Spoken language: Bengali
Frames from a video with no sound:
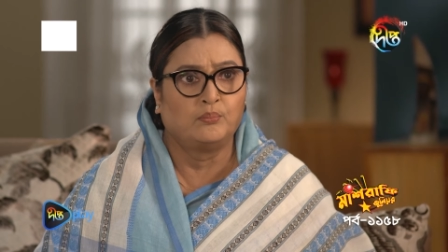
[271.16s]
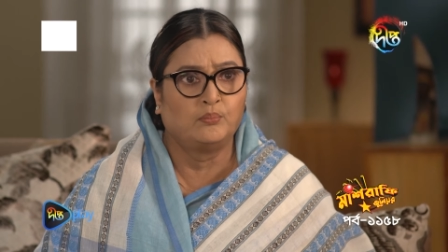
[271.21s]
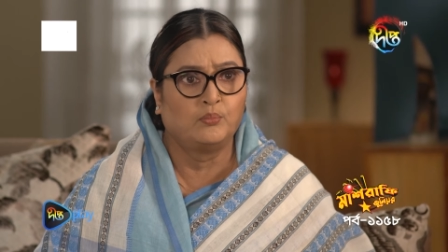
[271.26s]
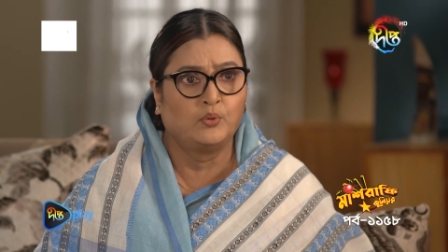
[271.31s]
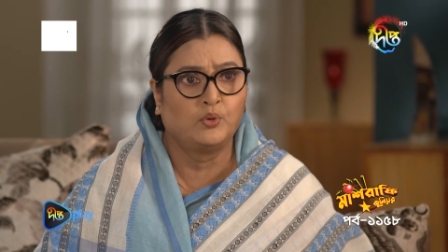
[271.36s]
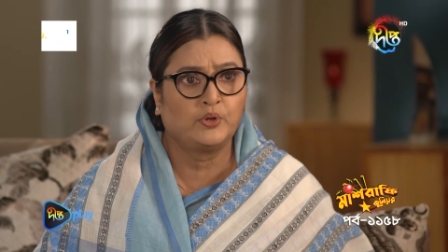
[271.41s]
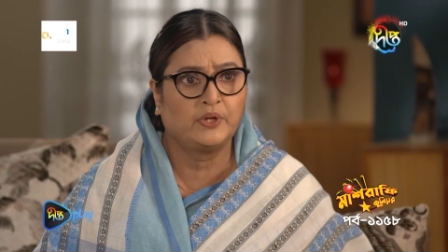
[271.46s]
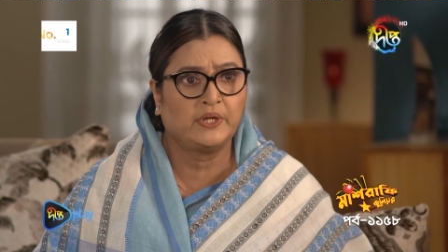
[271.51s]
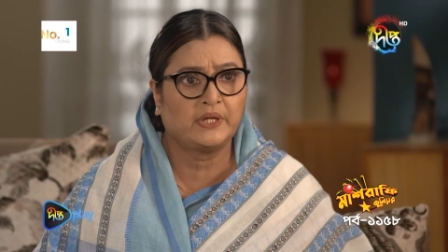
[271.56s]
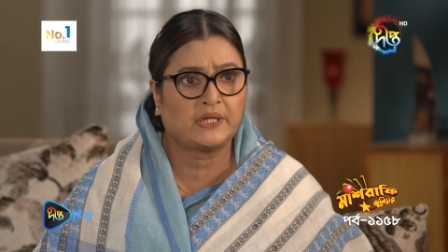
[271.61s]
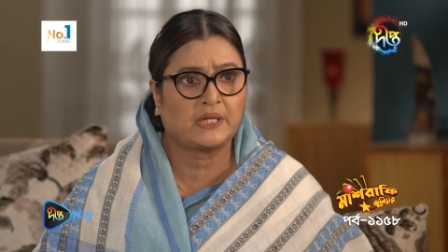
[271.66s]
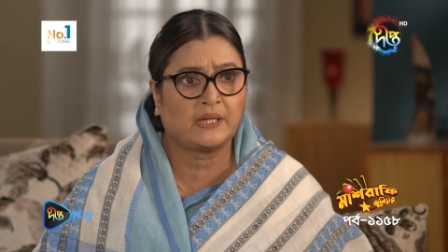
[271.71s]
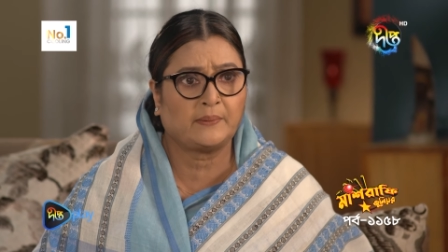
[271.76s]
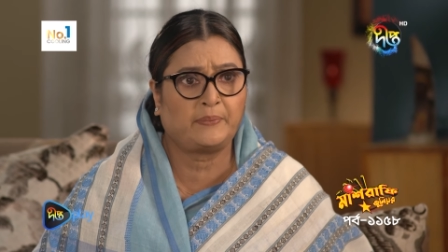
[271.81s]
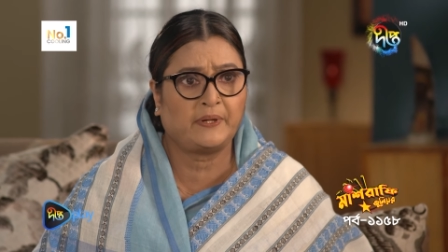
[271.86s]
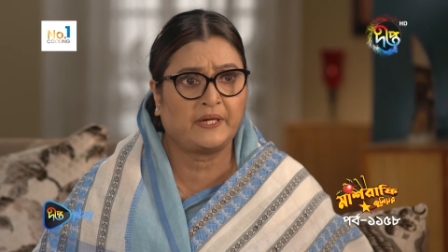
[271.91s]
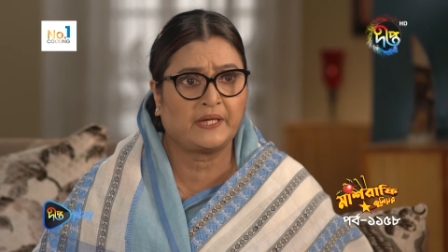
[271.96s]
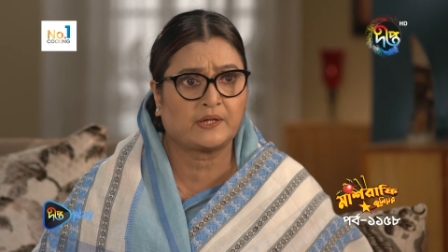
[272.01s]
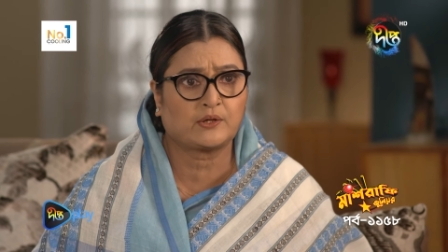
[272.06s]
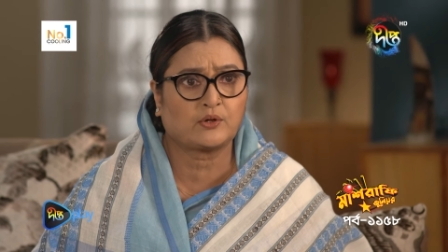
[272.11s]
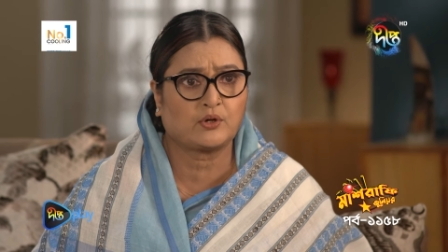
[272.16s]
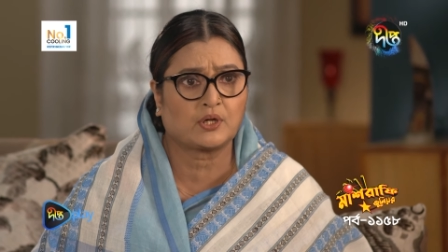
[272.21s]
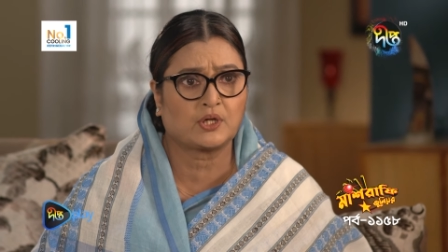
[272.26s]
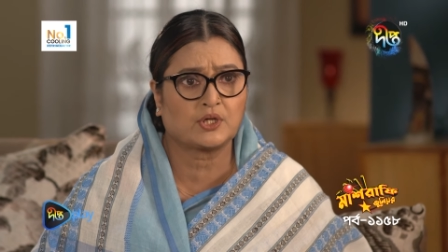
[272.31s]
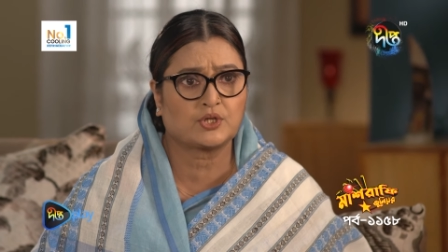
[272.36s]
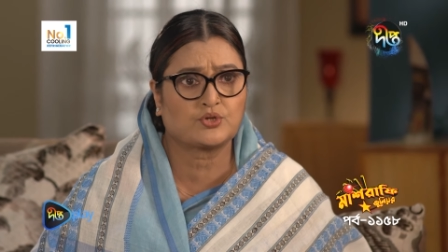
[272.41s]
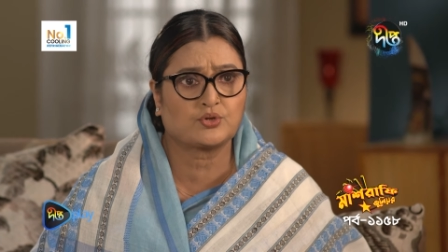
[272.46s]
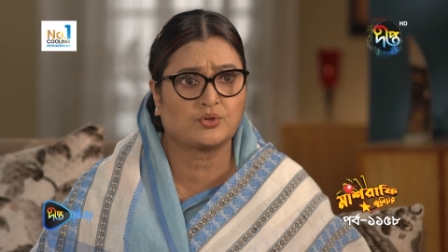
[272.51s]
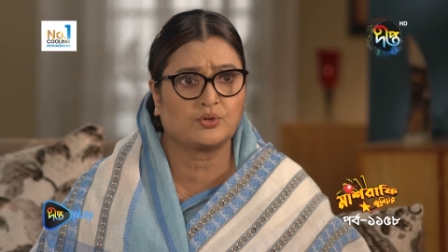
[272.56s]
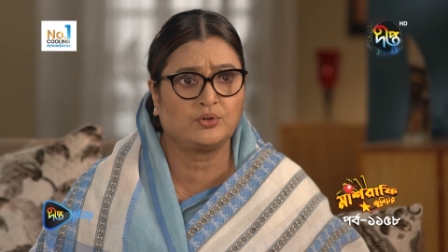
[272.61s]
মনিকে বের
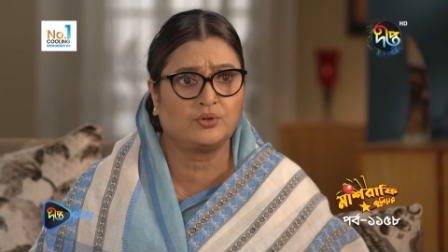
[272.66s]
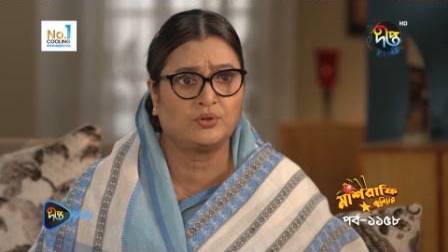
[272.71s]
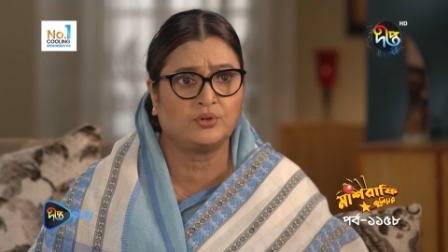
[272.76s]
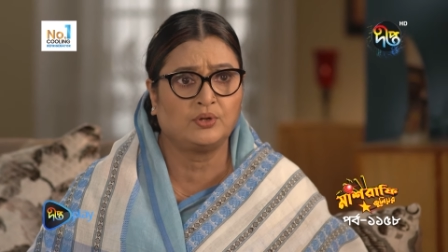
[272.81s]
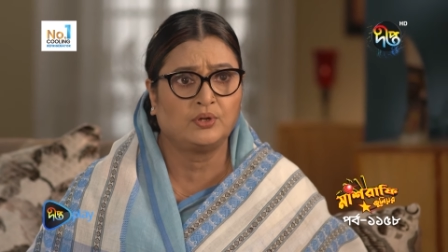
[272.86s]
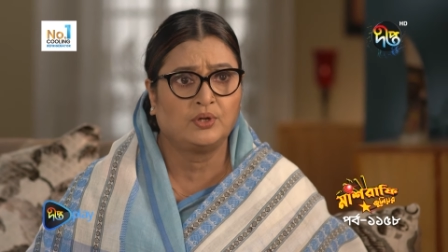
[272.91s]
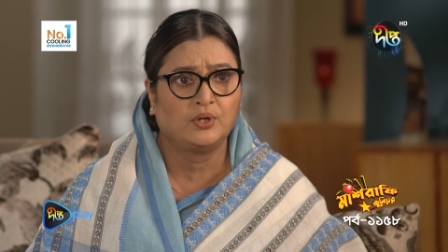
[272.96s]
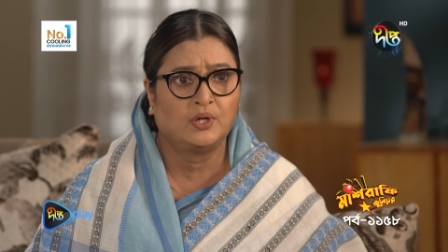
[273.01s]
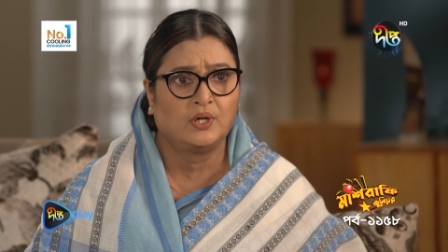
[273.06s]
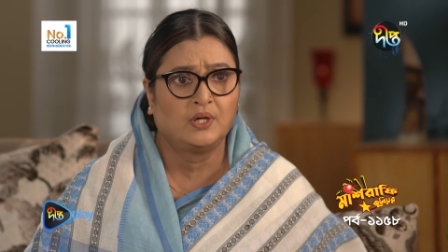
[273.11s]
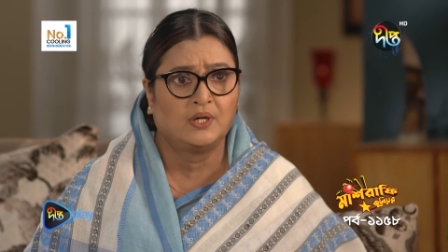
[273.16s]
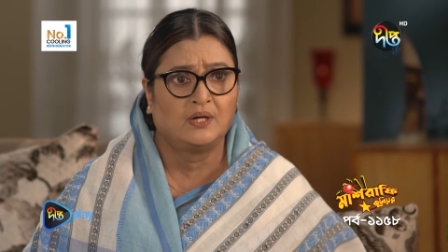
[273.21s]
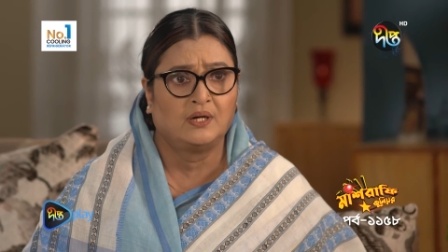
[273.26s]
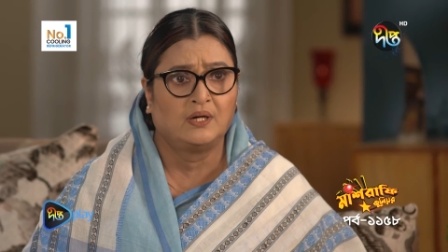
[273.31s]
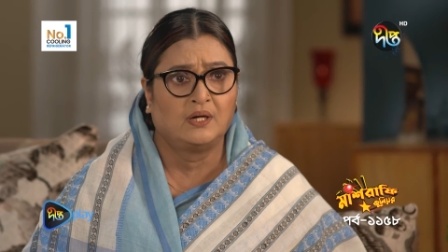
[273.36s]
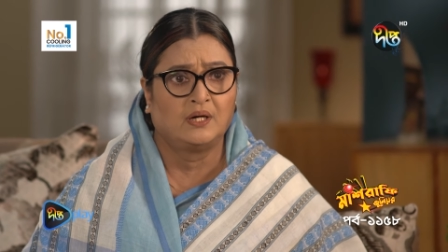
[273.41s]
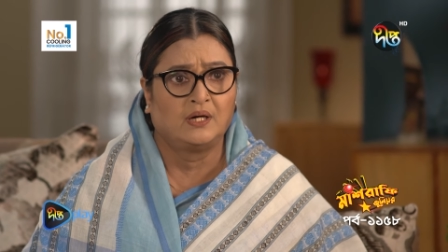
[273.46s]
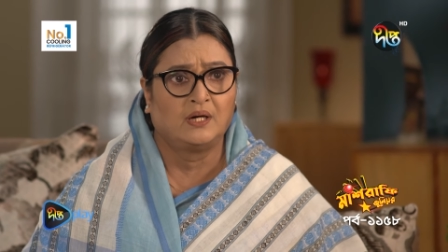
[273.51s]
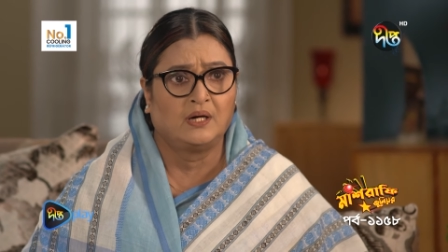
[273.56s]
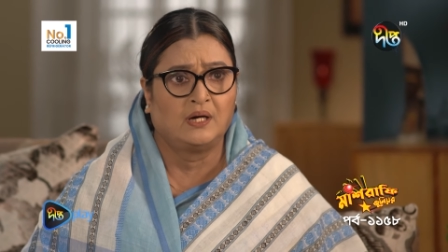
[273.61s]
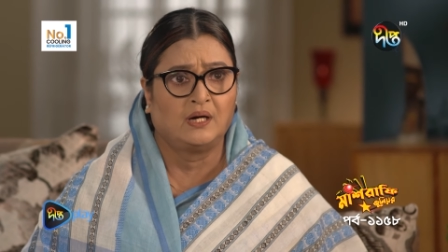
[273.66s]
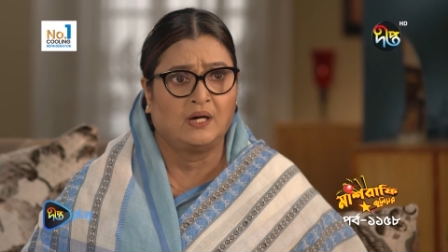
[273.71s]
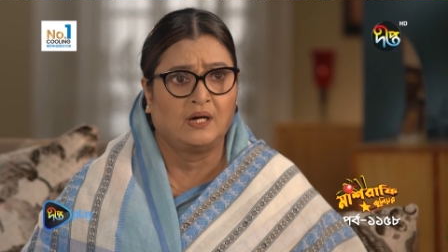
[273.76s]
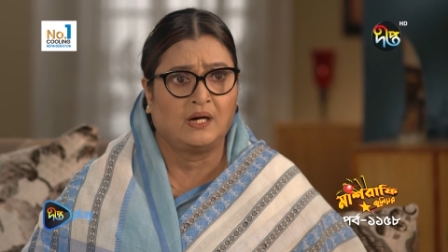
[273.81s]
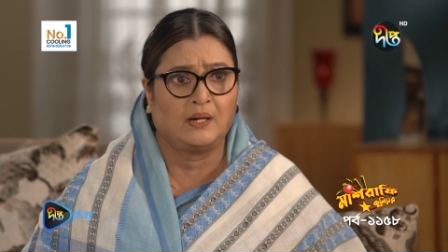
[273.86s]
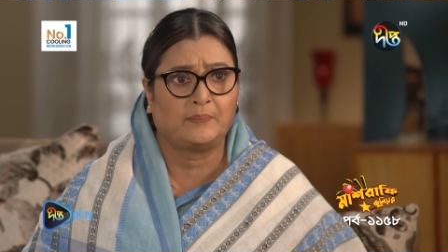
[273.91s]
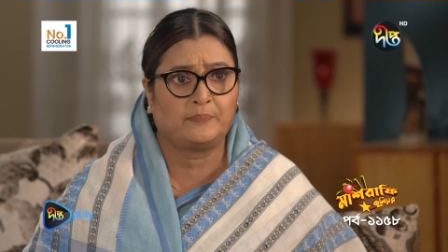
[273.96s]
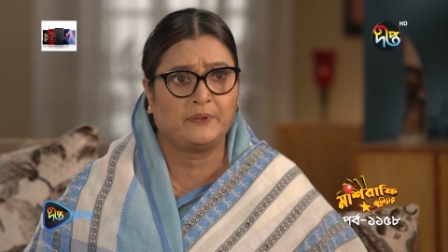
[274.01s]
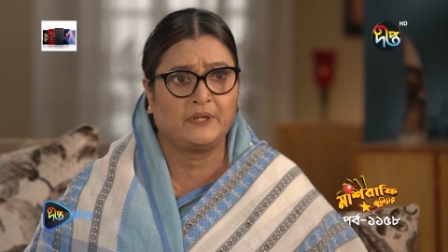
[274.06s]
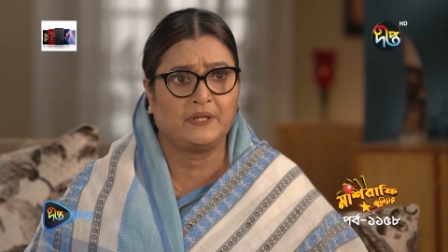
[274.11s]
করার জন্য
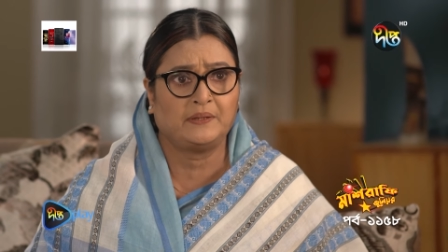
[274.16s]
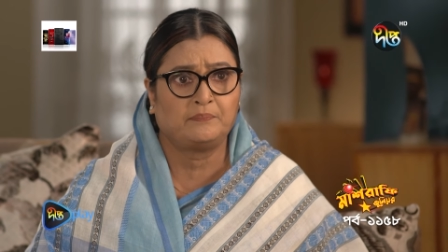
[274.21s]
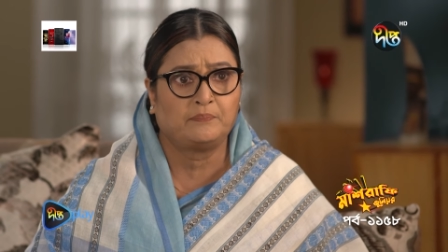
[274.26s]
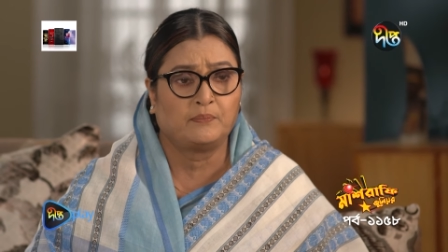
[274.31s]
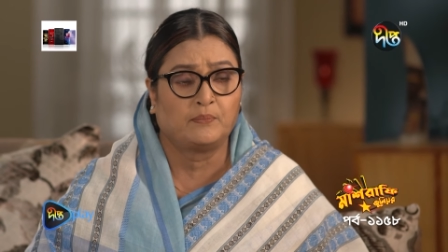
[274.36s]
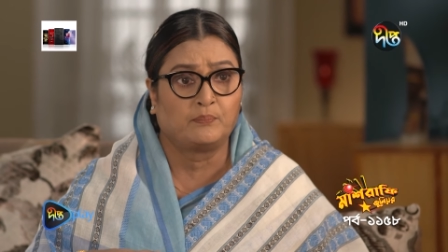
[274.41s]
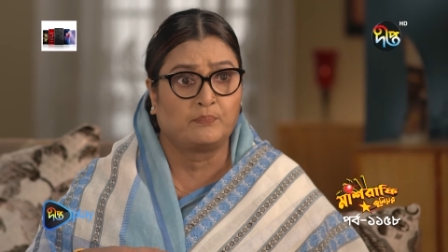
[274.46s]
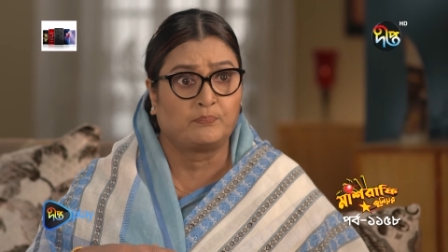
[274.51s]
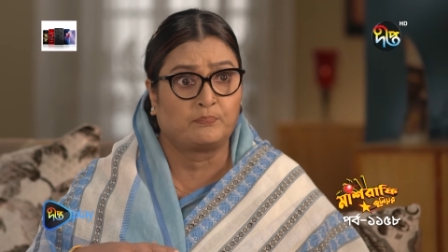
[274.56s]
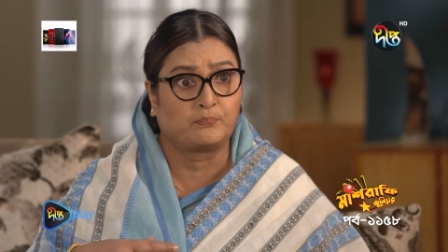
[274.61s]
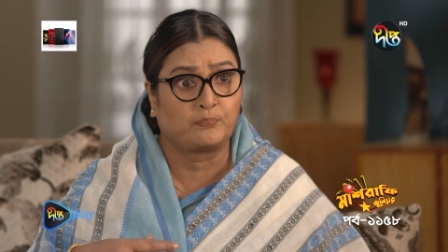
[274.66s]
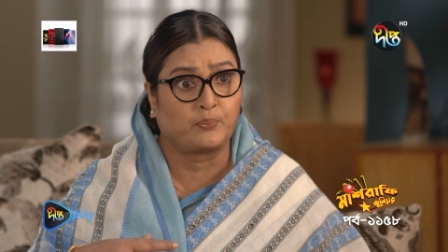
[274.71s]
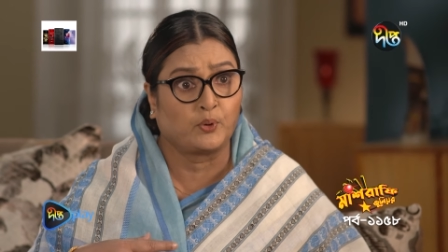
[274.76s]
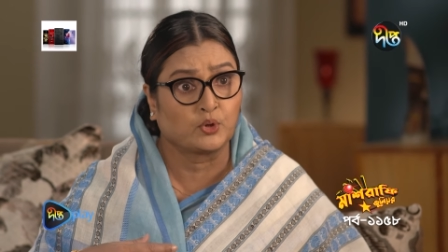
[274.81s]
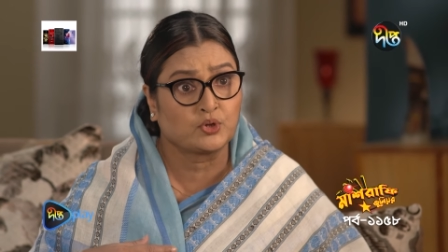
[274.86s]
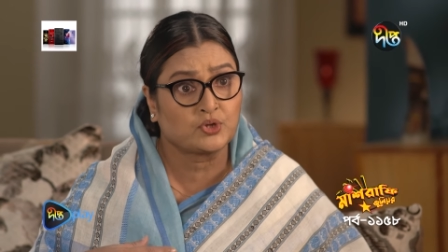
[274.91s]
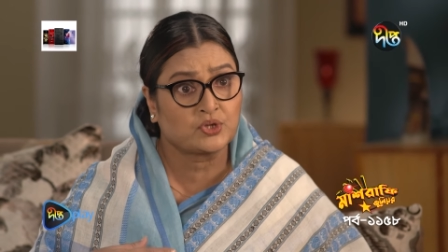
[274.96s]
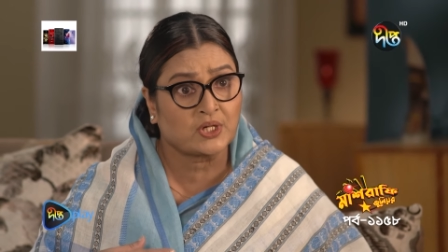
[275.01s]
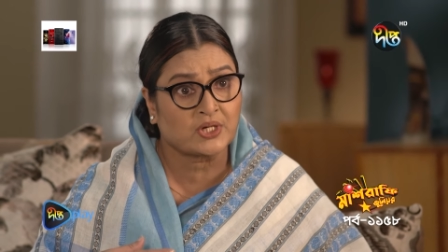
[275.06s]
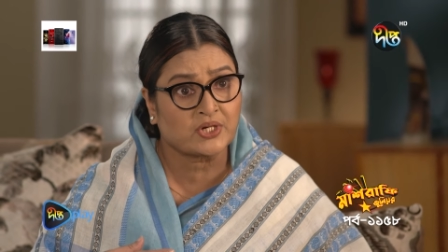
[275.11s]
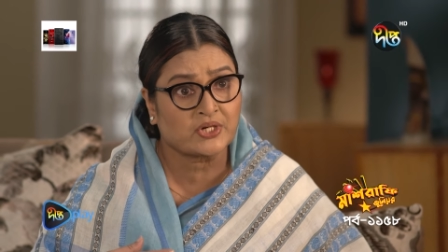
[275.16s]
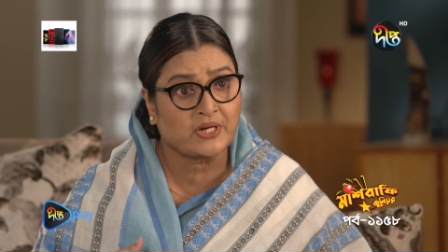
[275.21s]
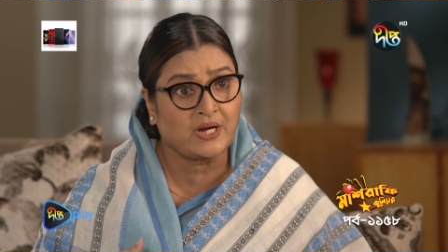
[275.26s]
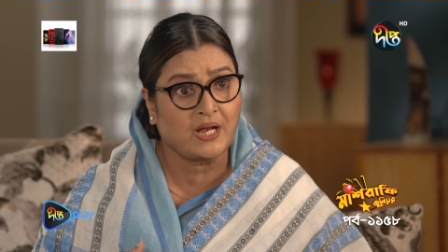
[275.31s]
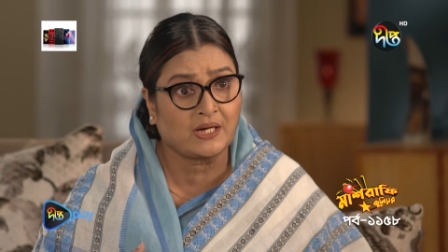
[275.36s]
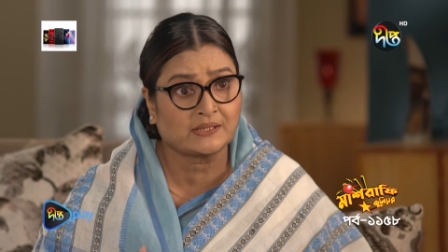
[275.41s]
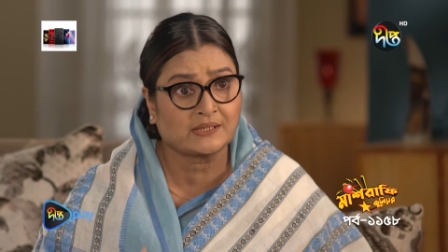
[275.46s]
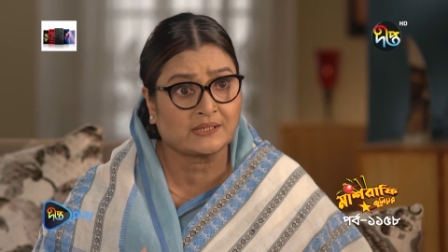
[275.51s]
আপনি পঞ্চাশ লাখ